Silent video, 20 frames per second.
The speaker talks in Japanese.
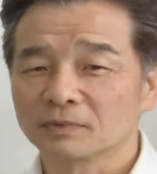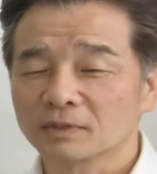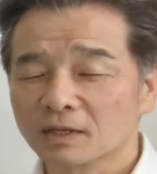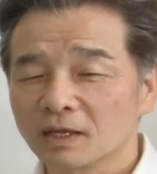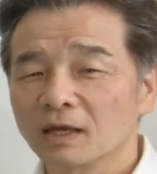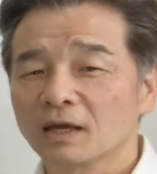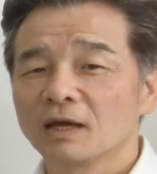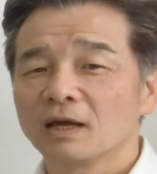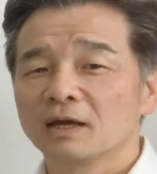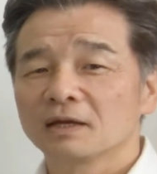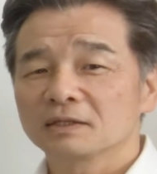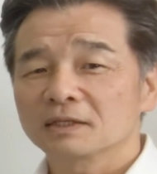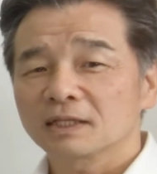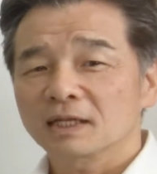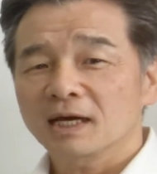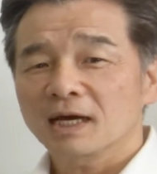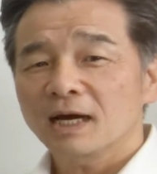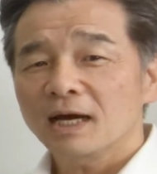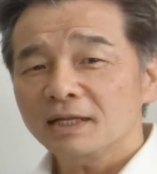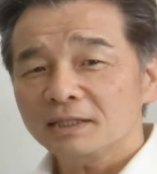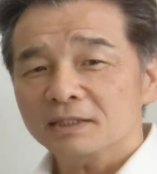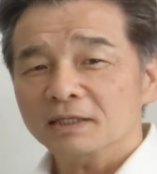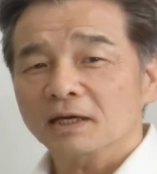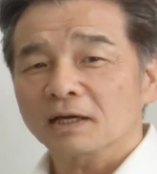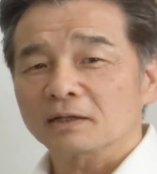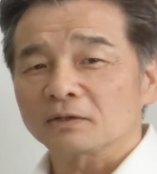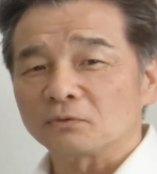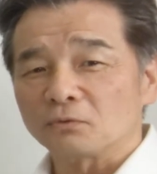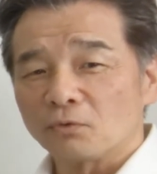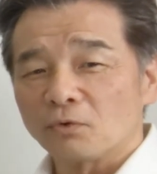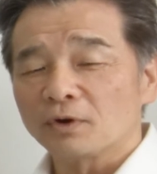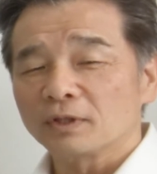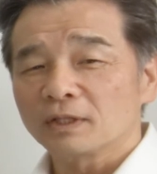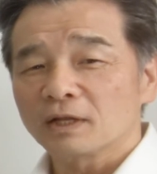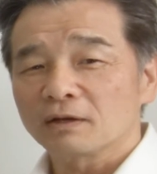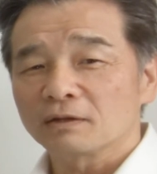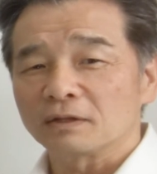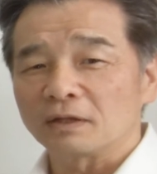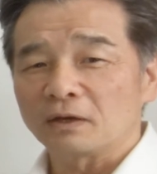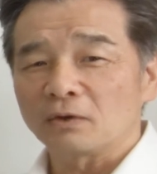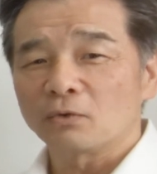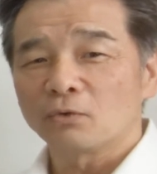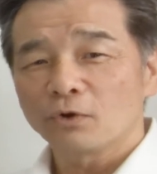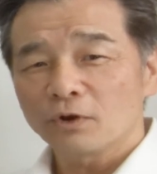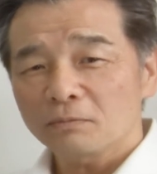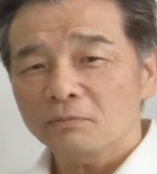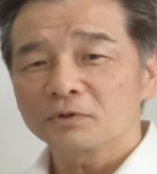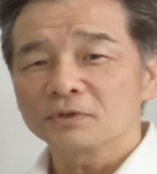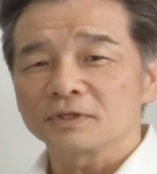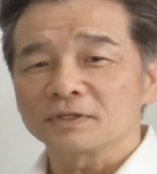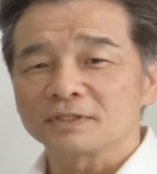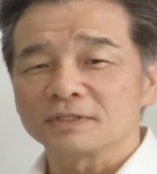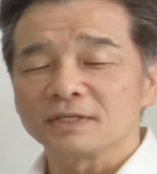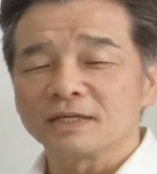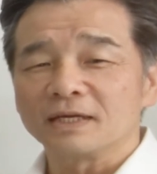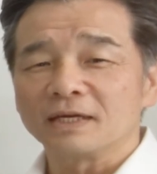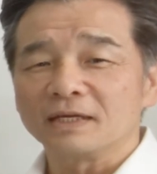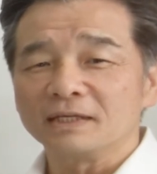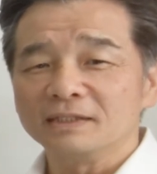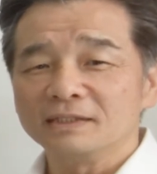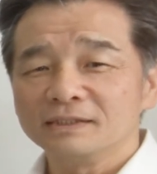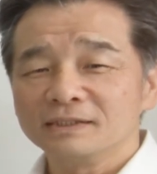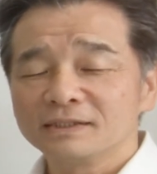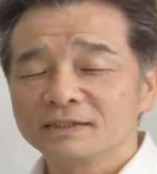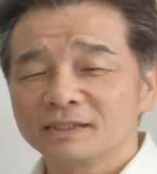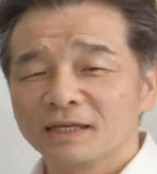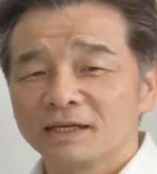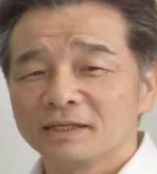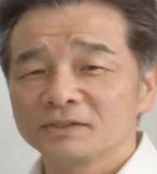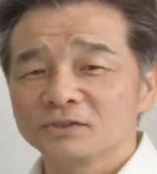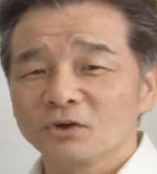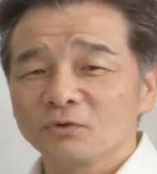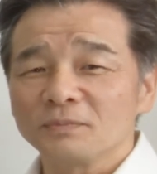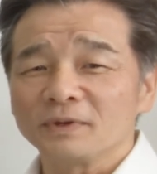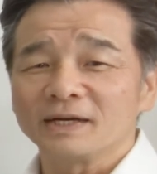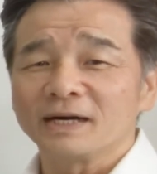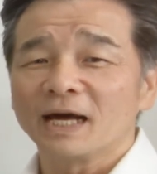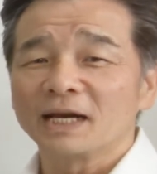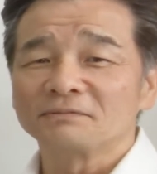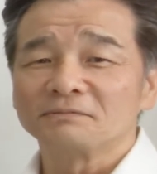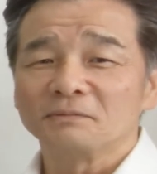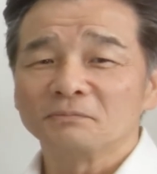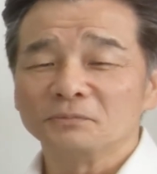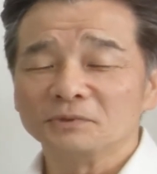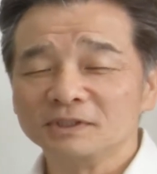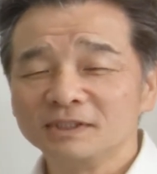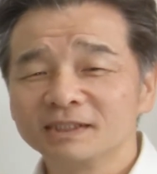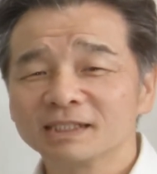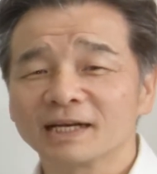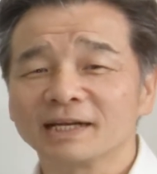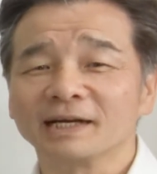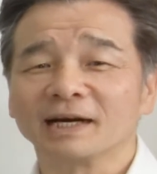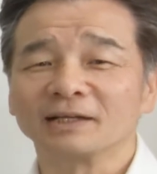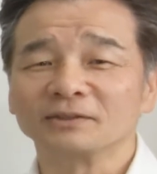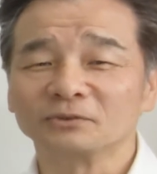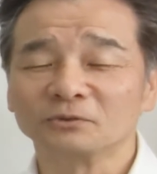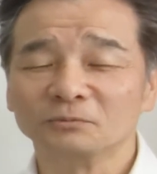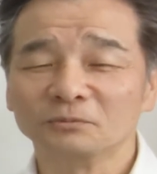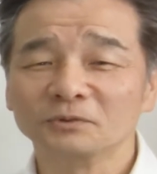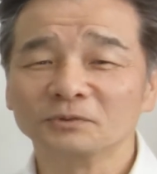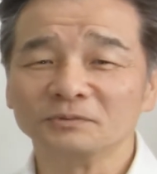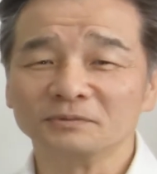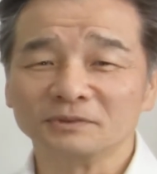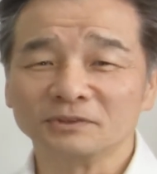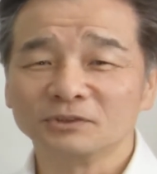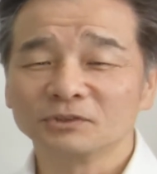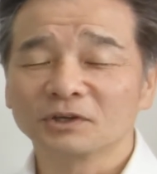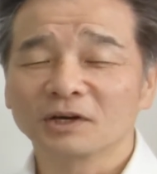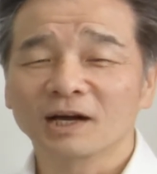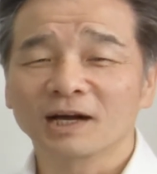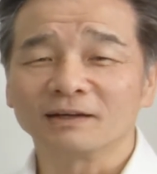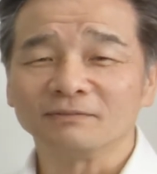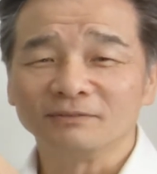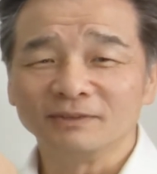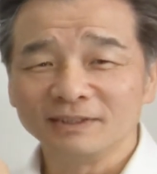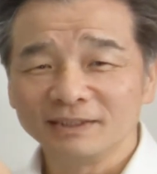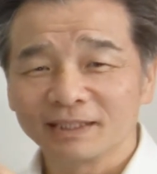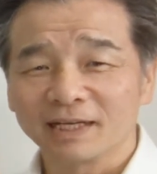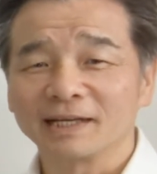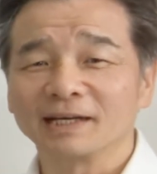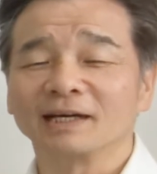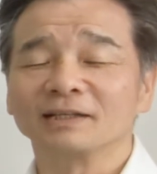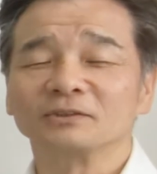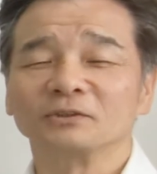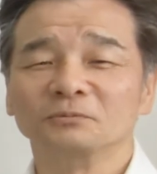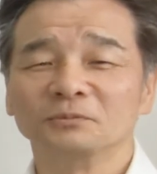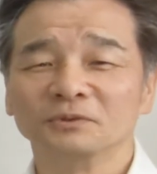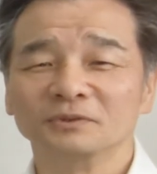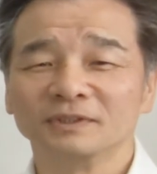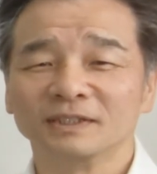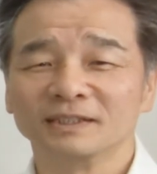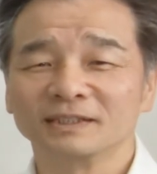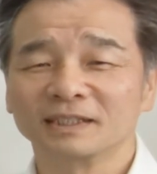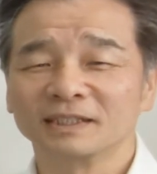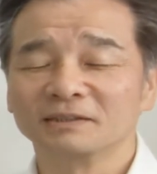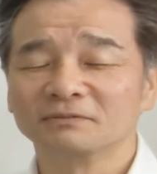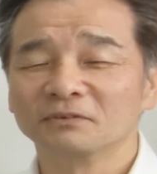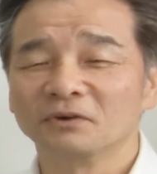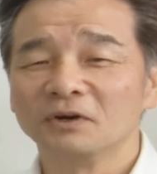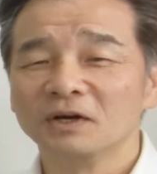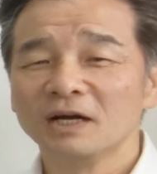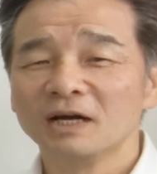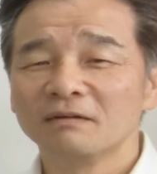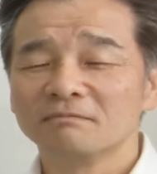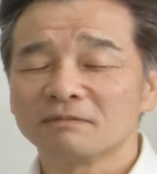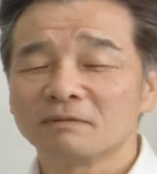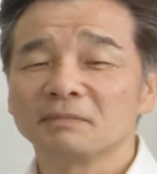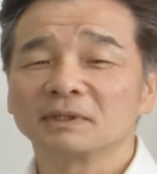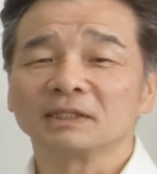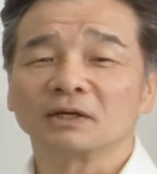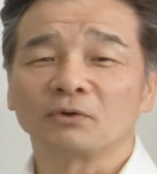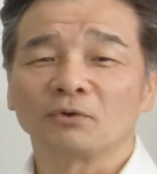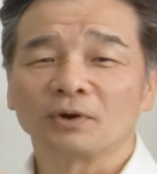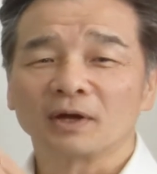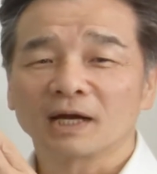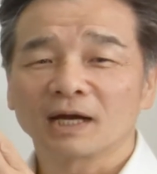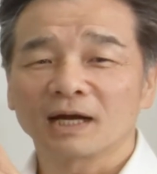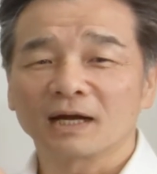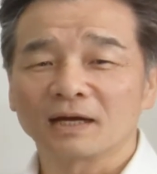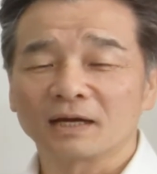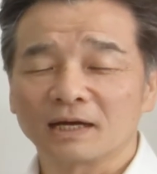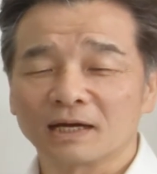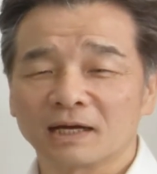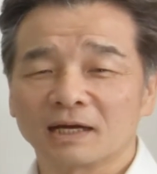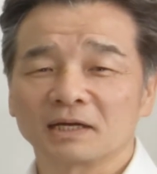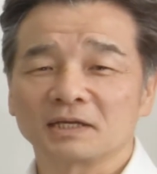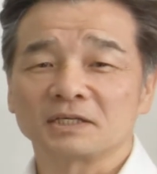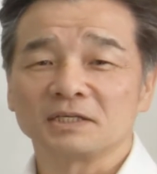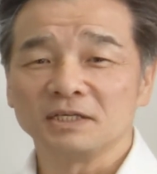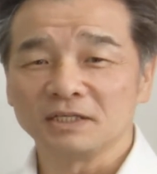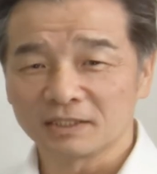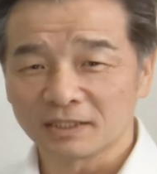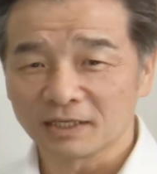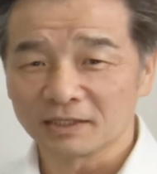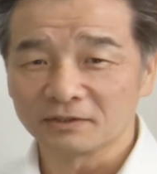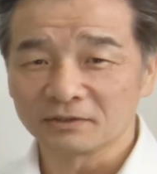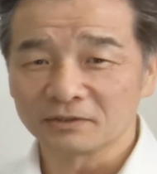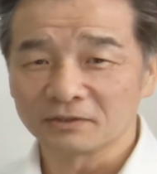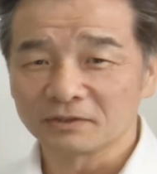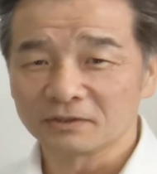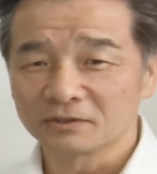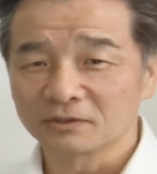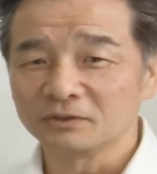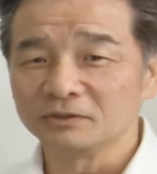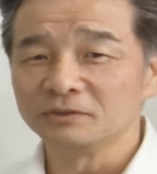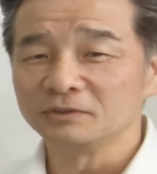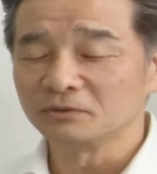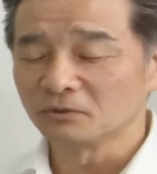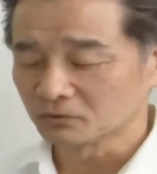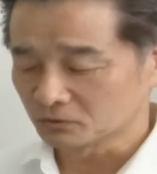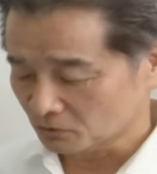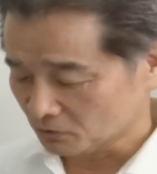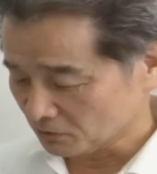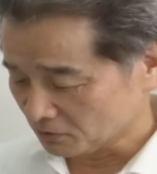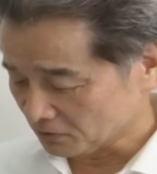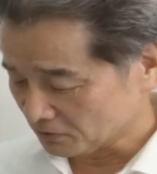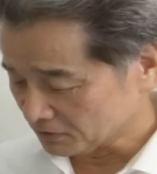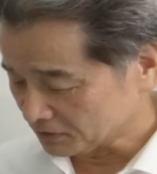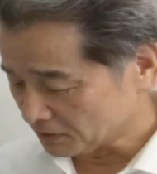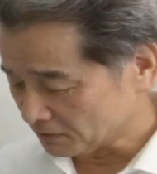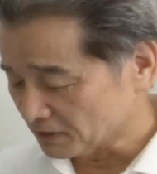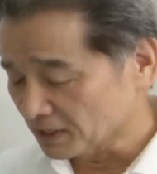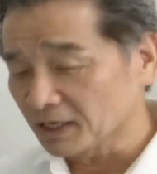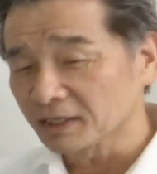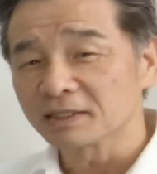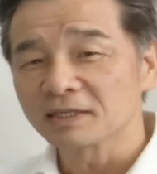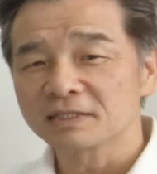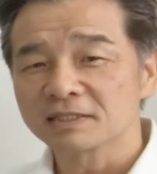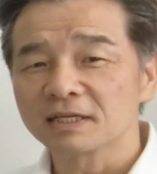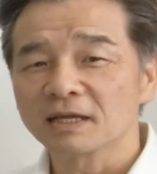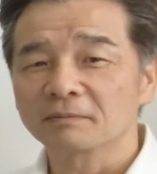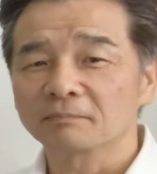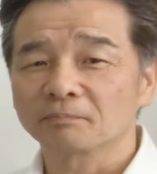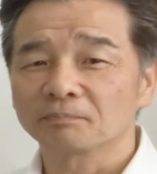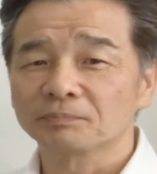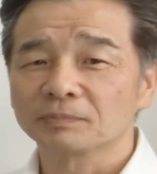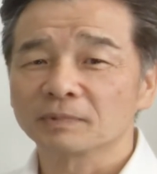でただ帰ってからもこれなのでこれもですね陰性証明があればもういいんじゃないかと思う14日間もいいんじゃないかと思うんですけども、まあ、まだこれが効いているということなわけですね。